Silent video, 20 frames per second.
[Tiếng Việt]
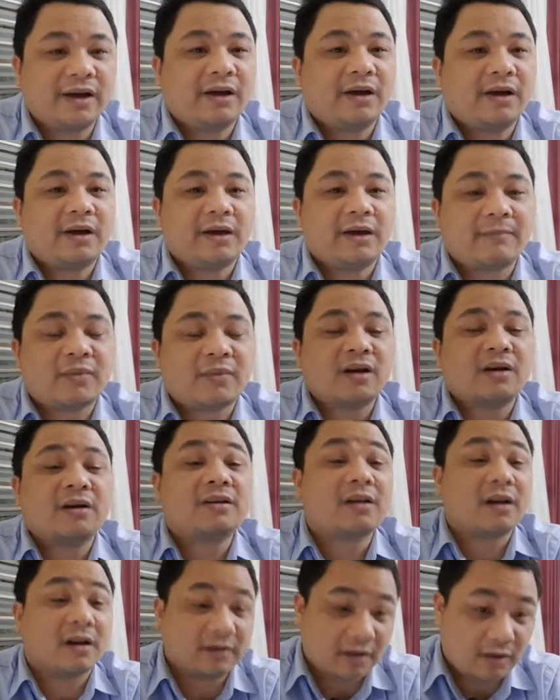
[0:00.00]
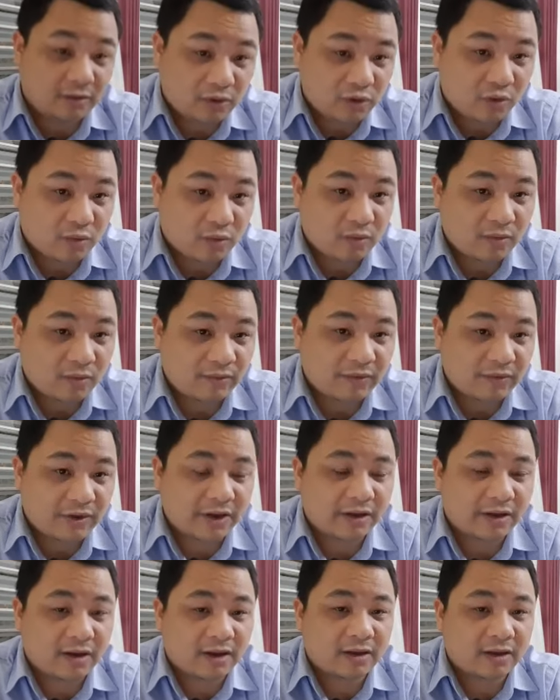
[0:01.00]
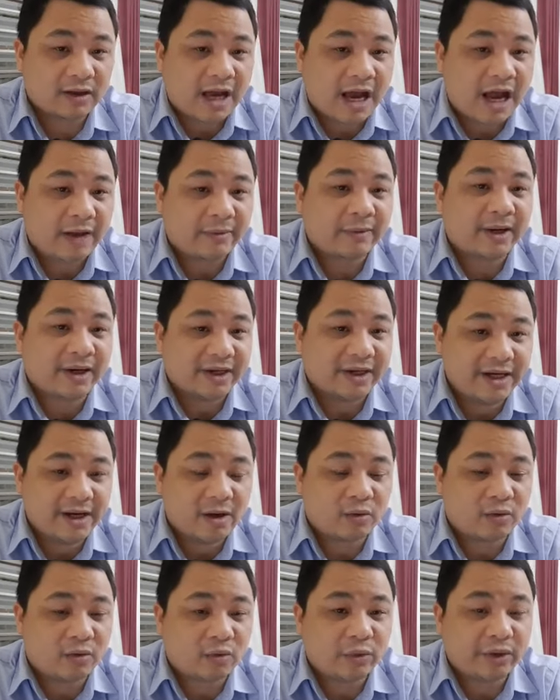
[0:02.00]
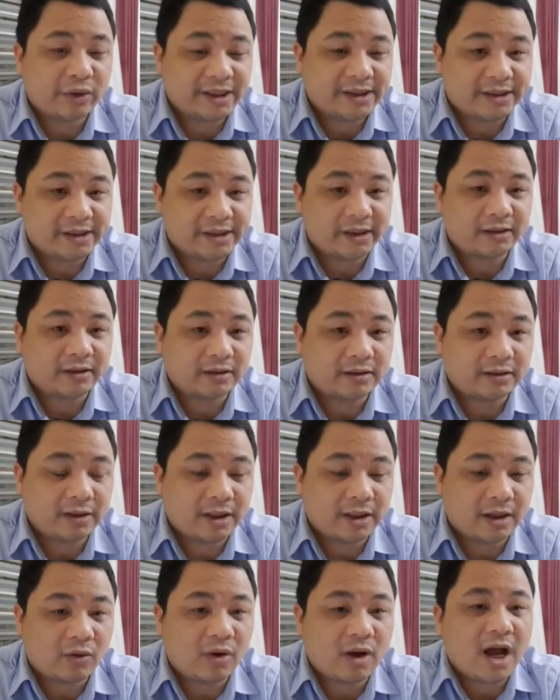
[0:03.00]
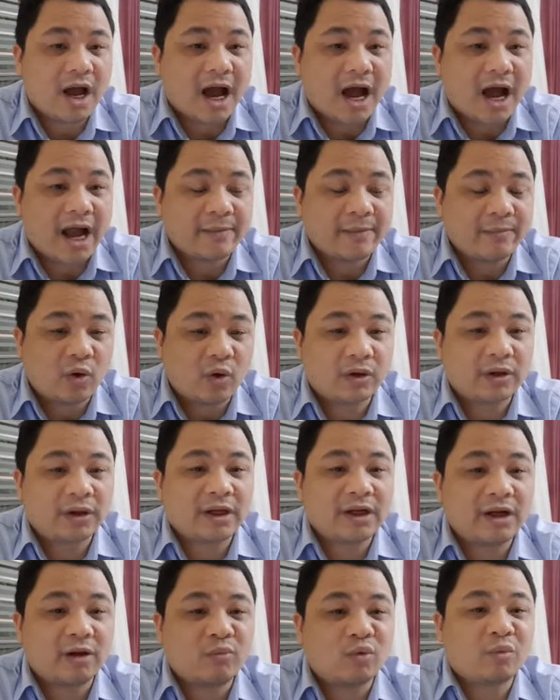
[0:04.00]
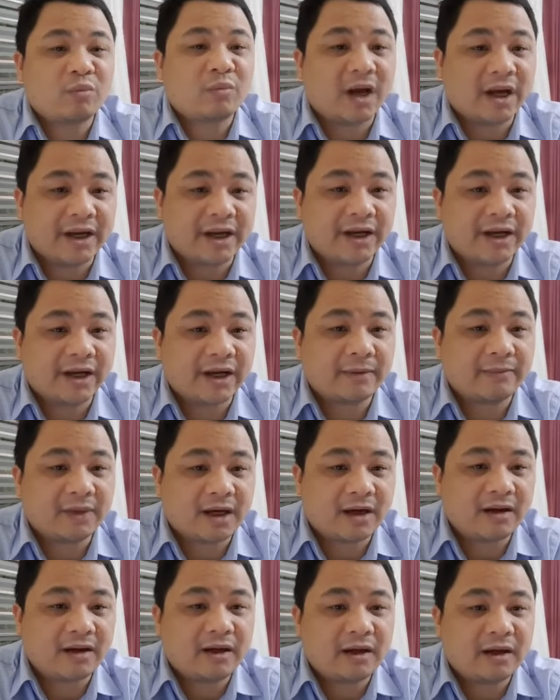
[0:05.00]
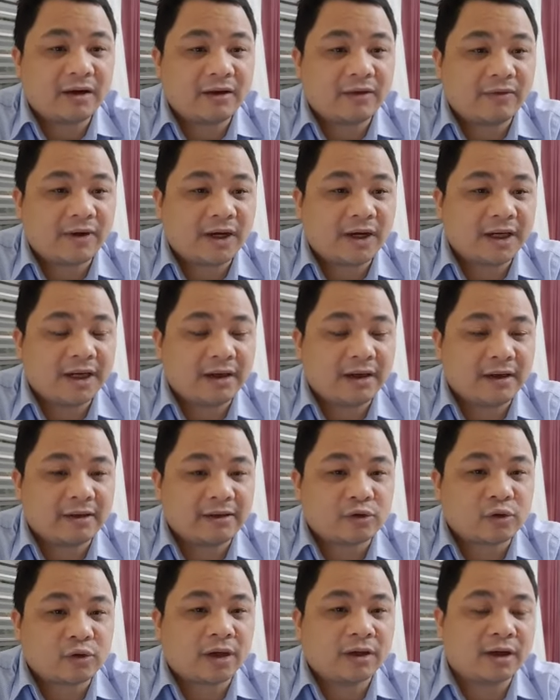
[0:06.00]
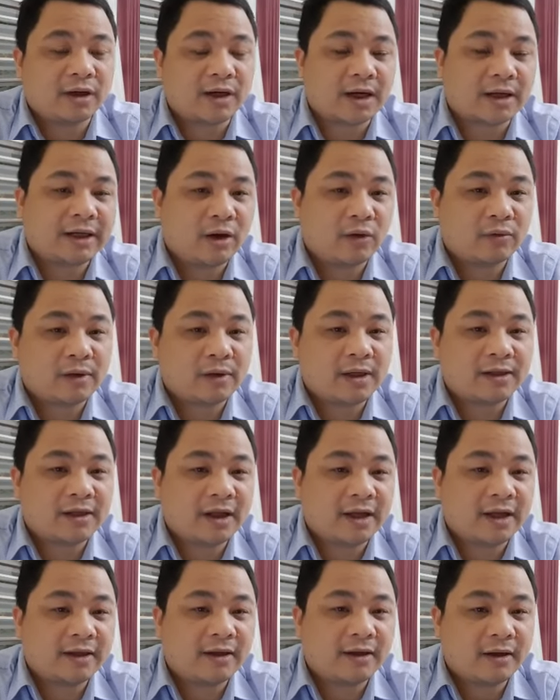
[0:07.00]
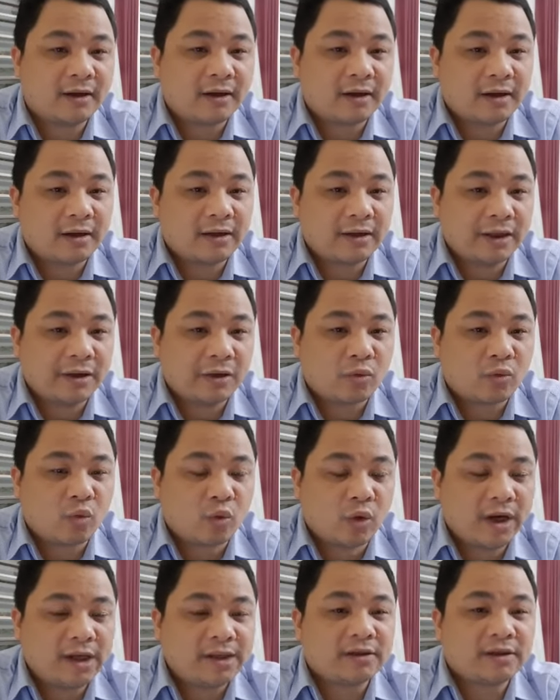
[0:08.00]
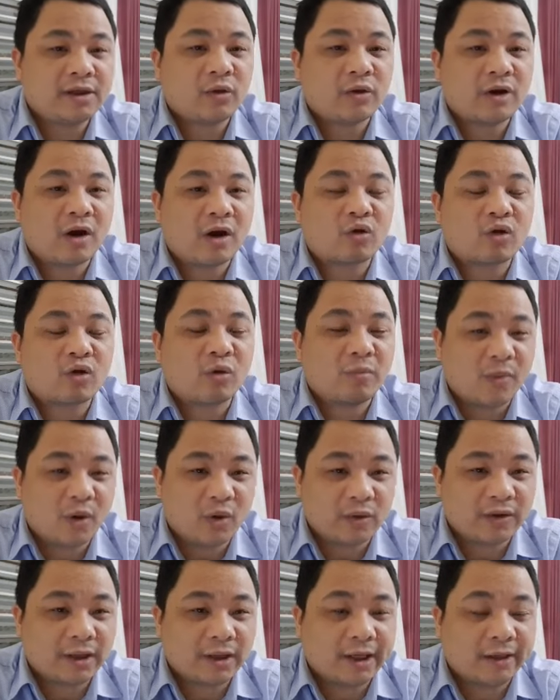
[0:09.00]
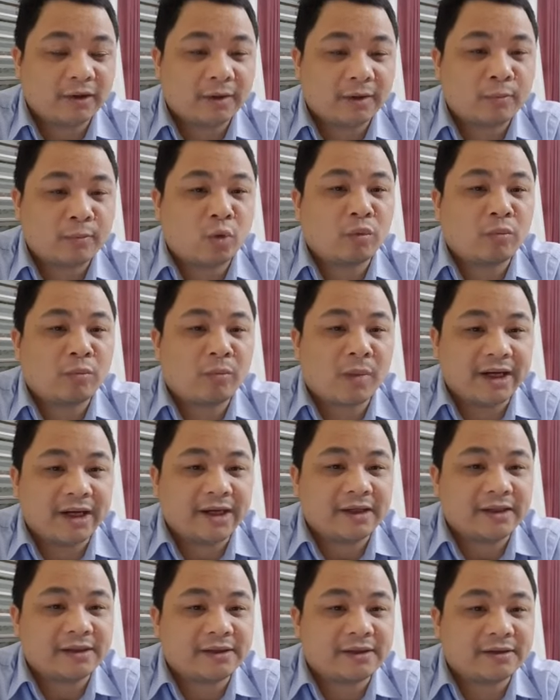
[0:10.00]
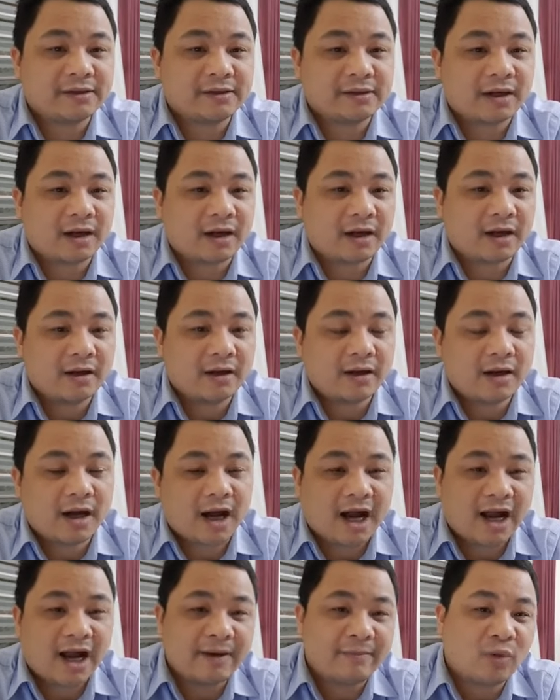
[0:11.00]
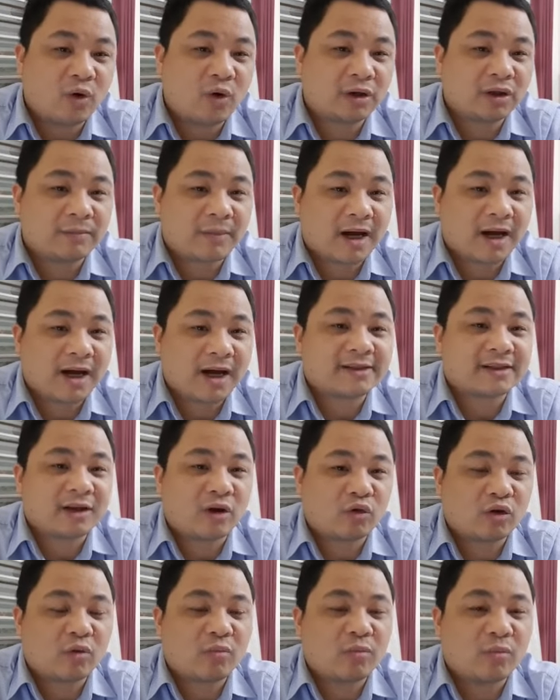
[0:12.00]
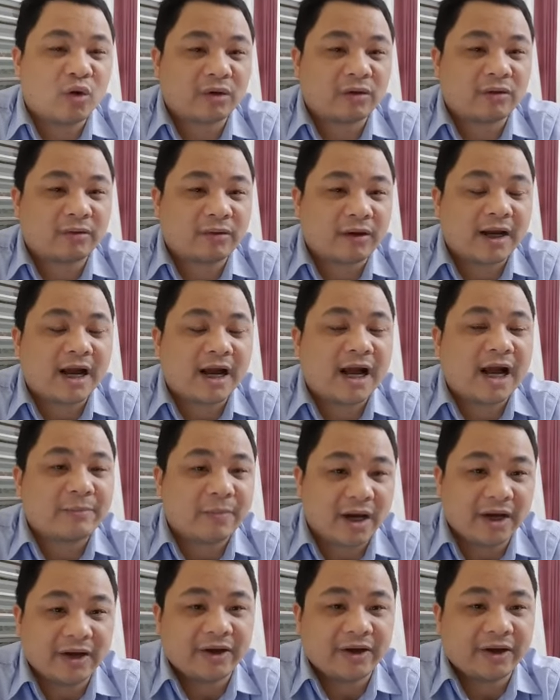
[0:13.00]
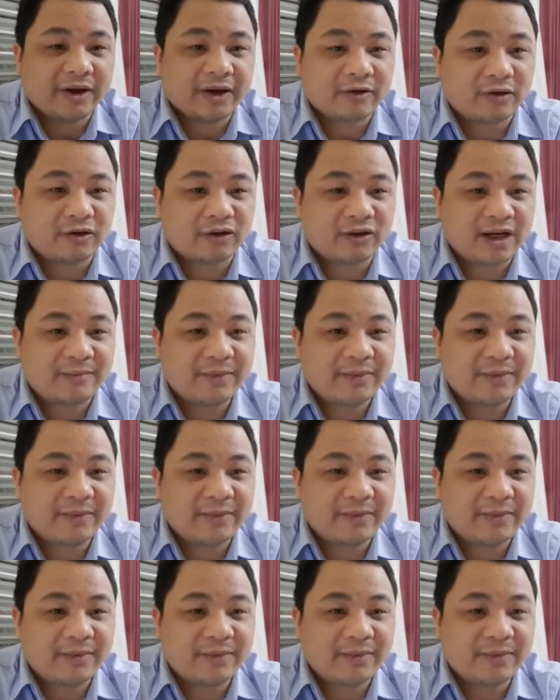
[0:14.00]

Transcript: năm cơ sở giáo dục và 27 ờ, điều nó quy định chính từ điều 21 đến điều 47 các em nhá và để chuẩn được các điều ta lấy là điều cuối trừ điều đầu cộng 1 đấy là 47 trừ 21 thì bằng 26 cộng 1 là 27 các em